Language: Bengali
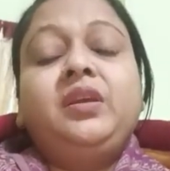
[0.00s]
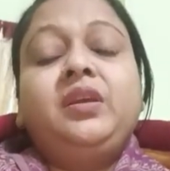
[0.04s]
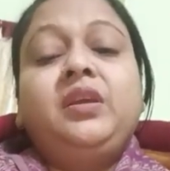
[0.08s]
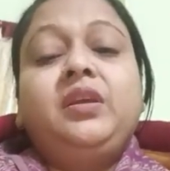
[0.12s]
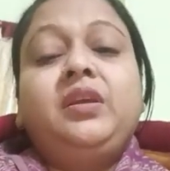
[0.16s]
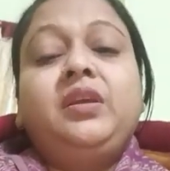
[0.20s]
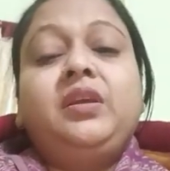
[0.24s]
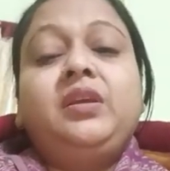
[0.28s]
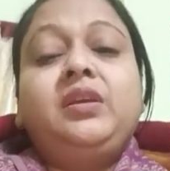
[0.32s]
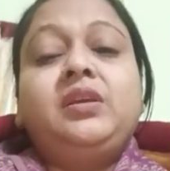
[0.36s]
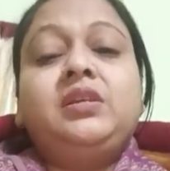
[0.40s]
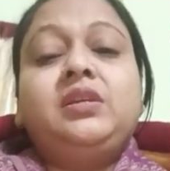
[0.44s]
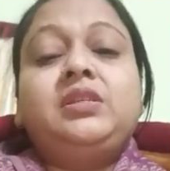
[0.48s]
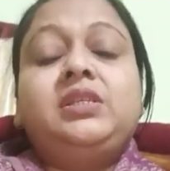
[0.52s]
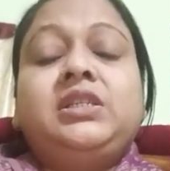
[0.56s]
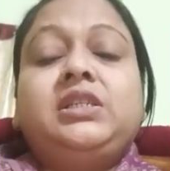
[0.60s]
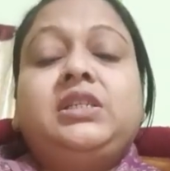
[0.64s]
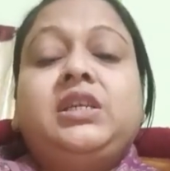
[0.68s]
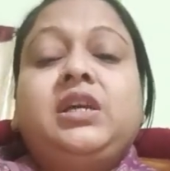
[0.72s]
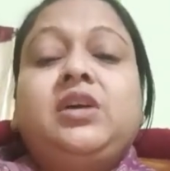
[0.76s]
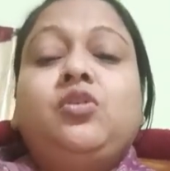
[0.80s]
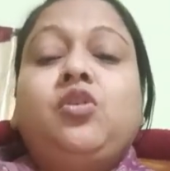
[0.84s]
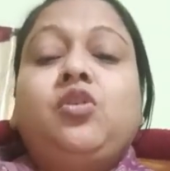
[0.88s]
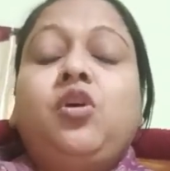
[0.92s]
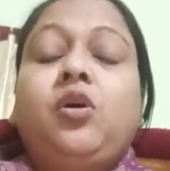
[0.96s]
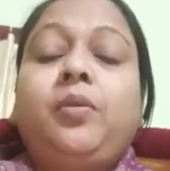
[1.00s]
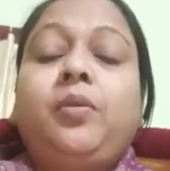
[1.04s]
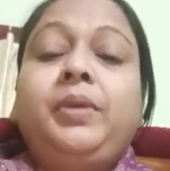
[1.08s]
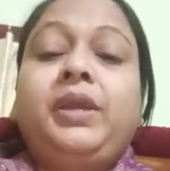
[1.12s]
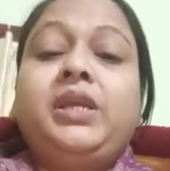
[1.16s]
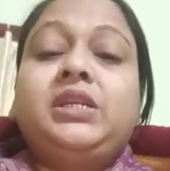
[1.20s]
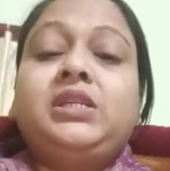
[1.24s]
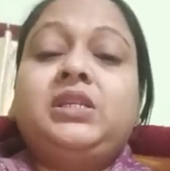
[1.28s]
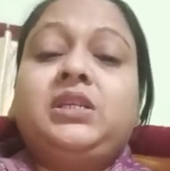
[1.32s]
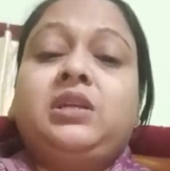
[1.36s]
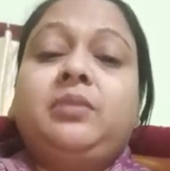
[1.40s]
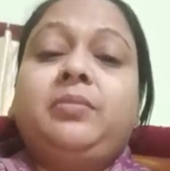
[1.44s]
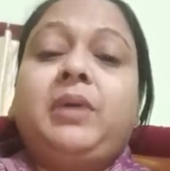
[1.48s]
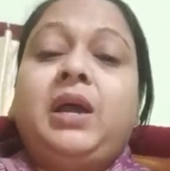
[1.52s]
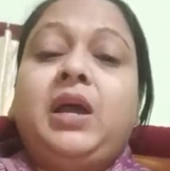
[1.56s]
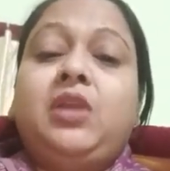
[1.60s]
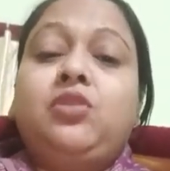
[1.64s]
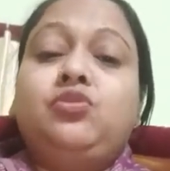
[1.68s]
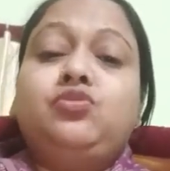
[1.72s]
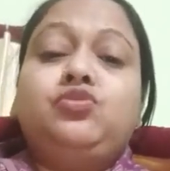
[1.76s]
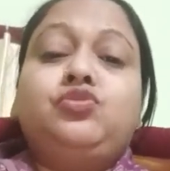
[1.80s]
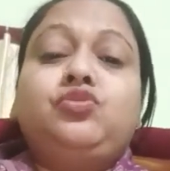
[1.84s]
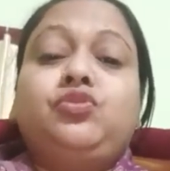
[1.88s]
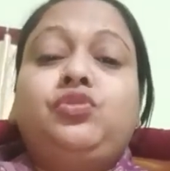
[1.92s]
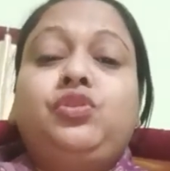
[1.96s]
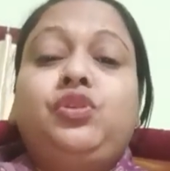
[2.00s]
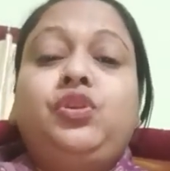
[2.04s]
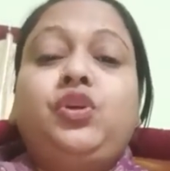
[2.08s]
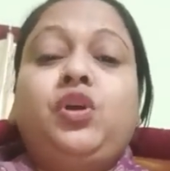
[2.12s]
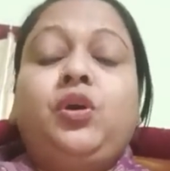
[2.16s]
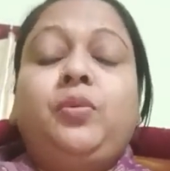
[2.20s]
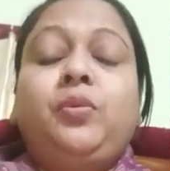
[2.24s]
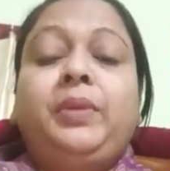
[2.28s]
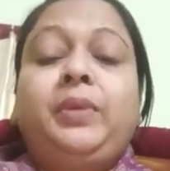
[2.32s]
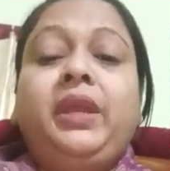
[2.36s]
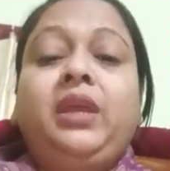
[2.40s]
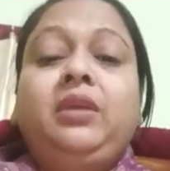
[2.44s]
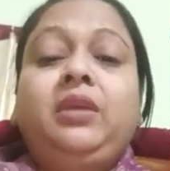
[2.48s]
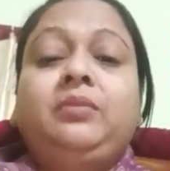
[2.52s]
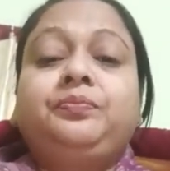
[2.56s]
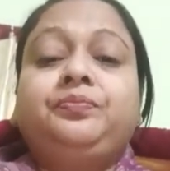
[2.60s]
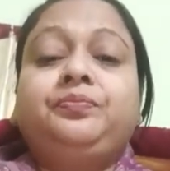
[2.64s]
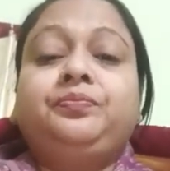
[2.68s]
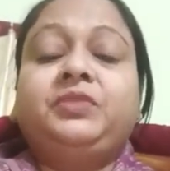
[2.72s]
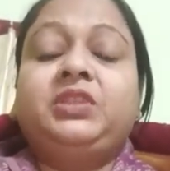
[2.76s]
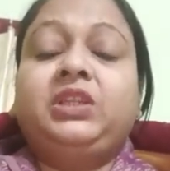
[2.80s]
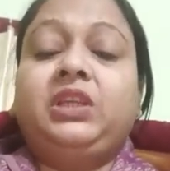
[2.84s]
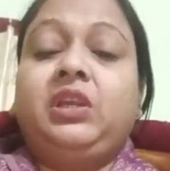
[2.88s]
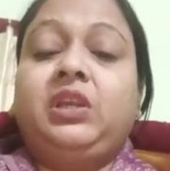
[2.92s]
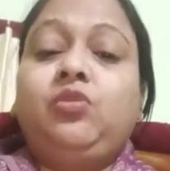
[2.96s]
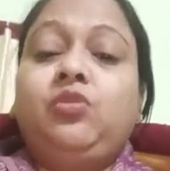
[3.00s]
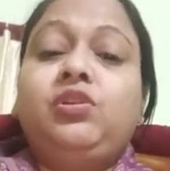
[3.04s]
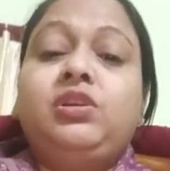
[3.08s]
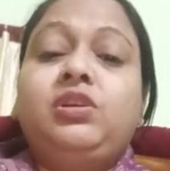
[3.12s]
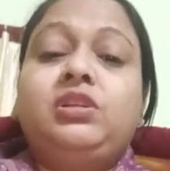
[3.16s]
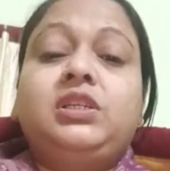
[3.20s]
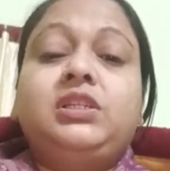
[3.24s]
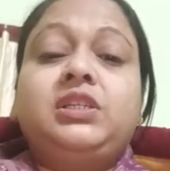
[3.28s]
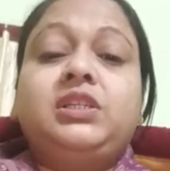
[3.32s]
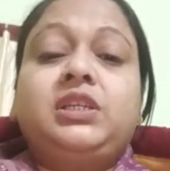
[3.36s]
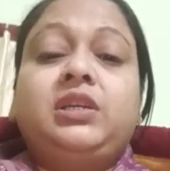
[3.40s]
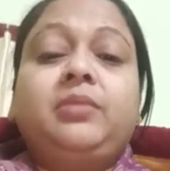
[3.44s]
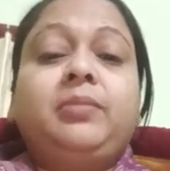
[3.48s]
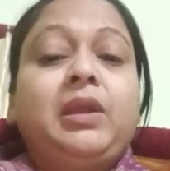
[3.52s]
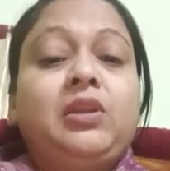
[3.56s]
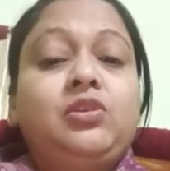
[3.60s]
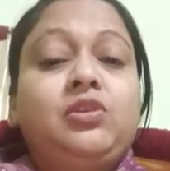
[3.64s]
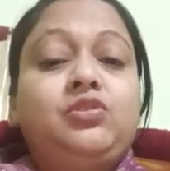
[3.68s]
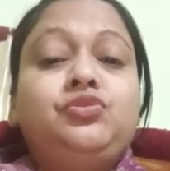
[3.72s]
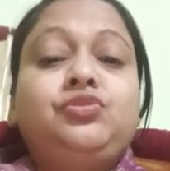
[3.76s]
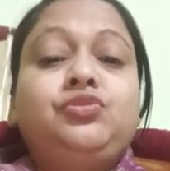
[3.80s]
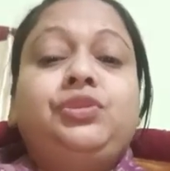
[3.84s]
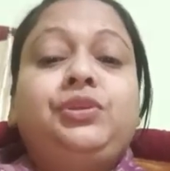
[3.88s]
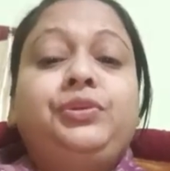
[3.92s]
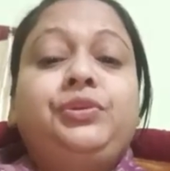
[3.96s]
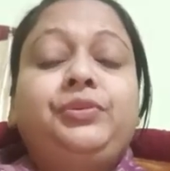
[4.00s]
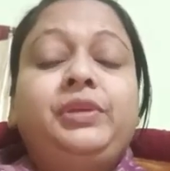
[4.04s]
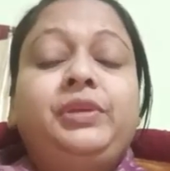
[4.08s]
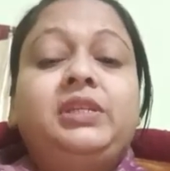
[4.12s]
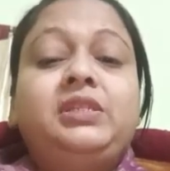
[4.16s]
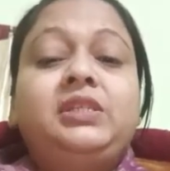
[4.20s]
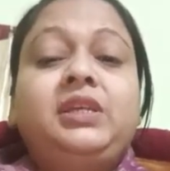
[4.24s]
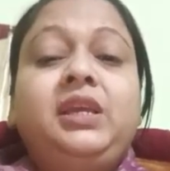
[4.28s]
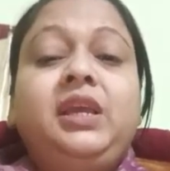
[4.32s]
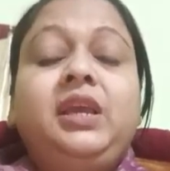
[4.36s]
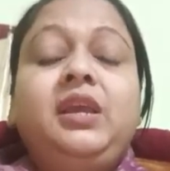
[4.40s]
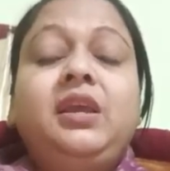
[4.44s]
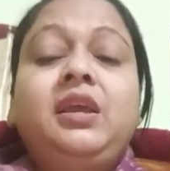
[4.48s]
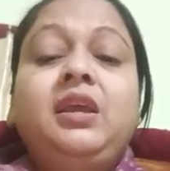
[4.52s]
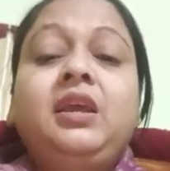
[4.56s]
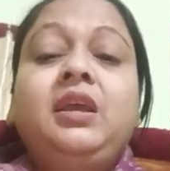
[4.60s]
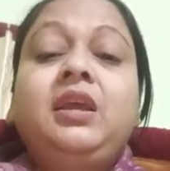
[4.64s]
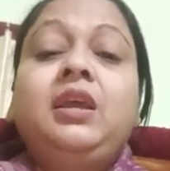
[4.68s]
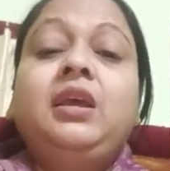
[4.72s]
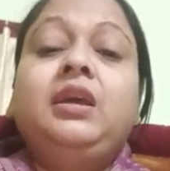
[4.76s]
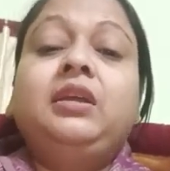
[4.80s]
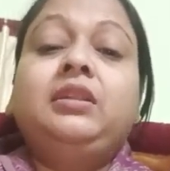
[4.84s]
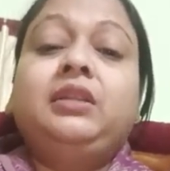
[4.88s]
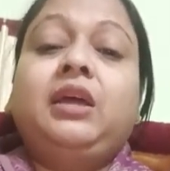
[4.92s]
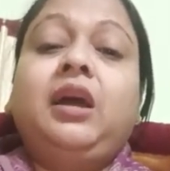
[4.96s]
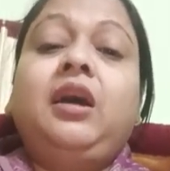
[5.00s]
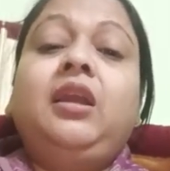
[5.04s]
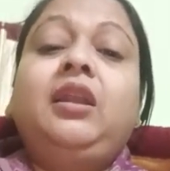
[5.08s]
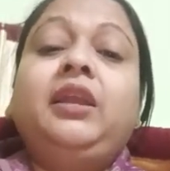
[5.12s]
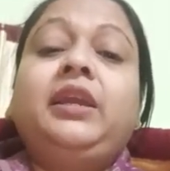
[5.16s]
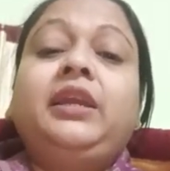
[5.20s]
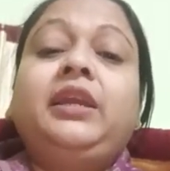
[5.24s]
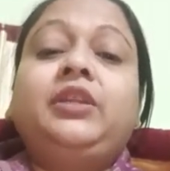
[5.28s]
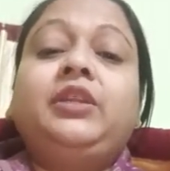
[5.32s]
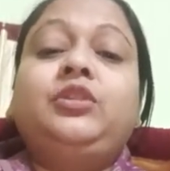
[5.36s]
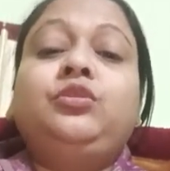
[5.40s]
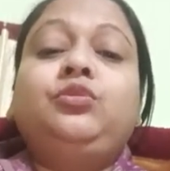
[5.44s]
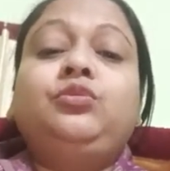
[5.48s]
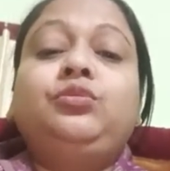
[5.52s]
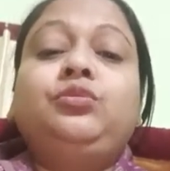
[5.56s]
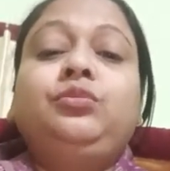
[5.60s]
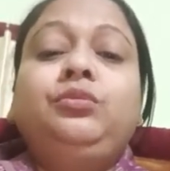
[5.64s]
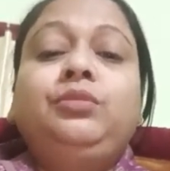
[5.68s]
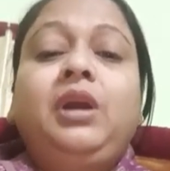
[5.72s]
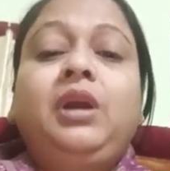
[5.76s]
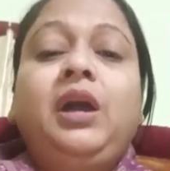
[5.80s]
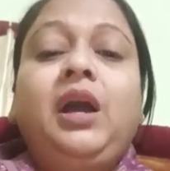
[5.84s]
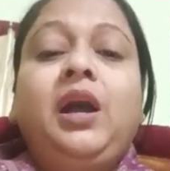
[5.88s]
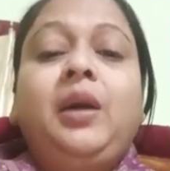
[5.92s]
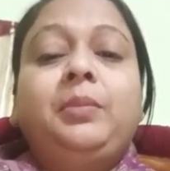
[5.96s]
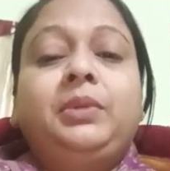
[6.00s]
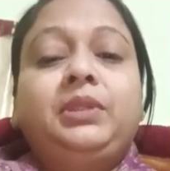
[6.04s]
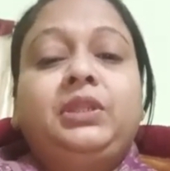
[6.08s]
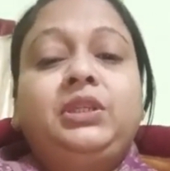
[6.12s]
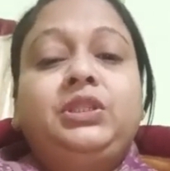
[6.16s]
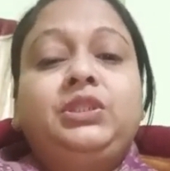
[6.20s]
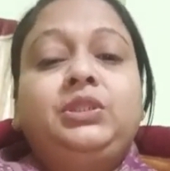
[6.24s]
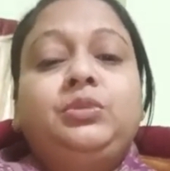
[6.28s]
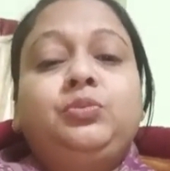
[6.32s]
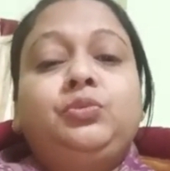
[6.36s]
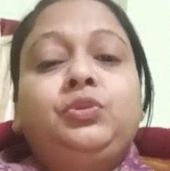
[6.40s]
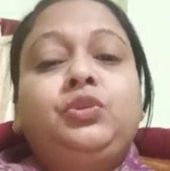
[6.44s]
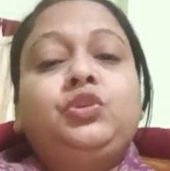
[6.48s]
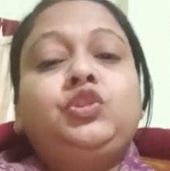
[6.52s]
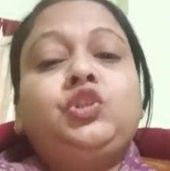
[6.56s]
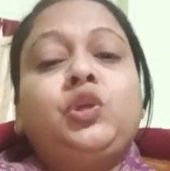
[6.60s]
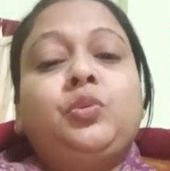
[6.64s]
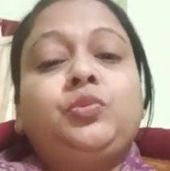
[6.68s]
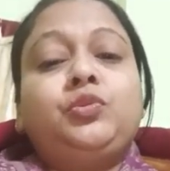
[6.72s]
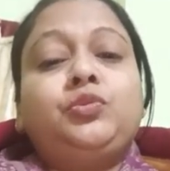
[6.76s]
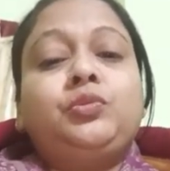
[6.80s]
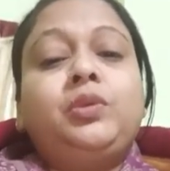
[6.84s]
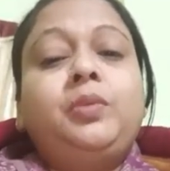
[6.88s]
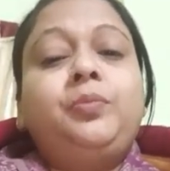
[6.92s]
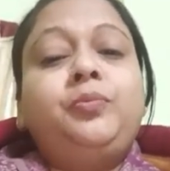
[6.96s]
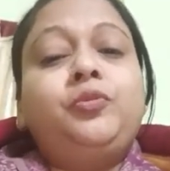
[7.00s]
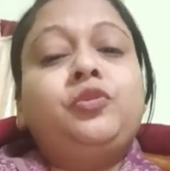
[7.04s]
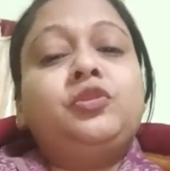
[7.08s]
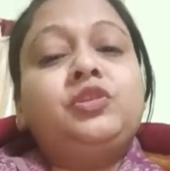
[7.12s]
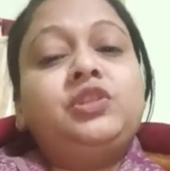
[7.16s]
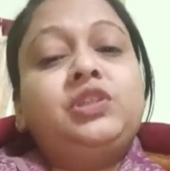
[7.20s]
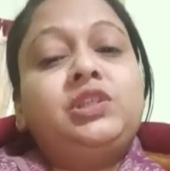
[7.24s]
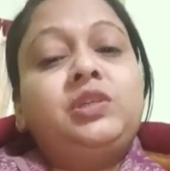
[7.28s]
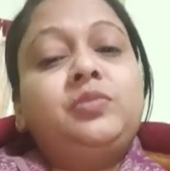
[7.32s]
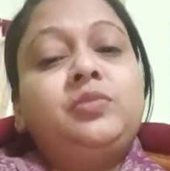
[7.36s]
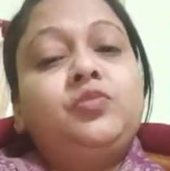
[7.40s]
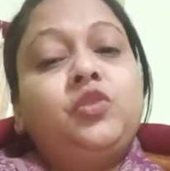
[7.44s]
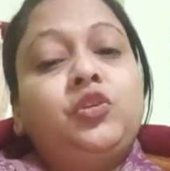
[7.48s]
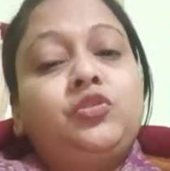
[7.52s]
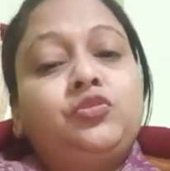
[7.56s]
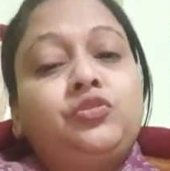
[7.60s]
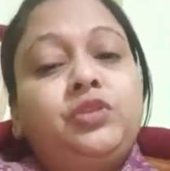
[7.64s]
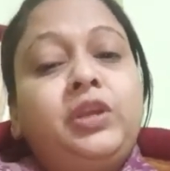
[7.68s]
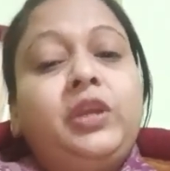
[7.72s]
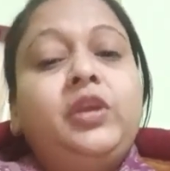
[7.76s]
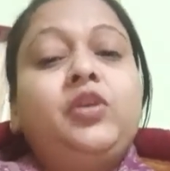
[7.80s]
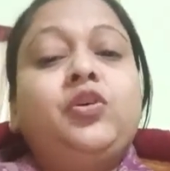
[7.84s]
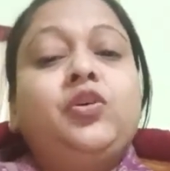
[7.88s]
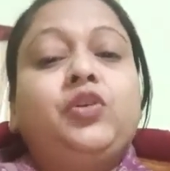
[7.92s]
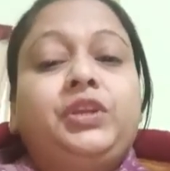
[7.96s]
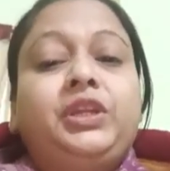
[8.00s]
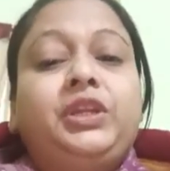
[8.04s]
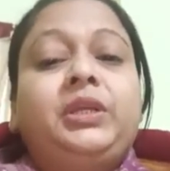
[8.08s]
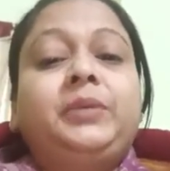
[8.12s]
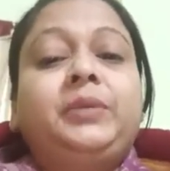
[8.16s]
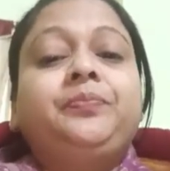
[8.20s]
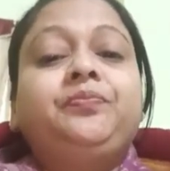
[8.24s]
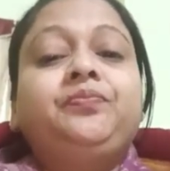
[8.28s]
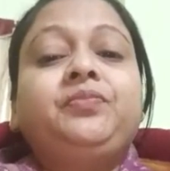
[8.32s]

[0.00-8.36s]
হ্যাঁ যেটা হবে সেটা ভালোর জন্যই হবে যেটা হয়েছে সেটা ভালোর জন্যই হয়েছে তাহলে কিন্তু আমাদের জীবনে সবসময় পজিটিভ ঘটনাই ঘটে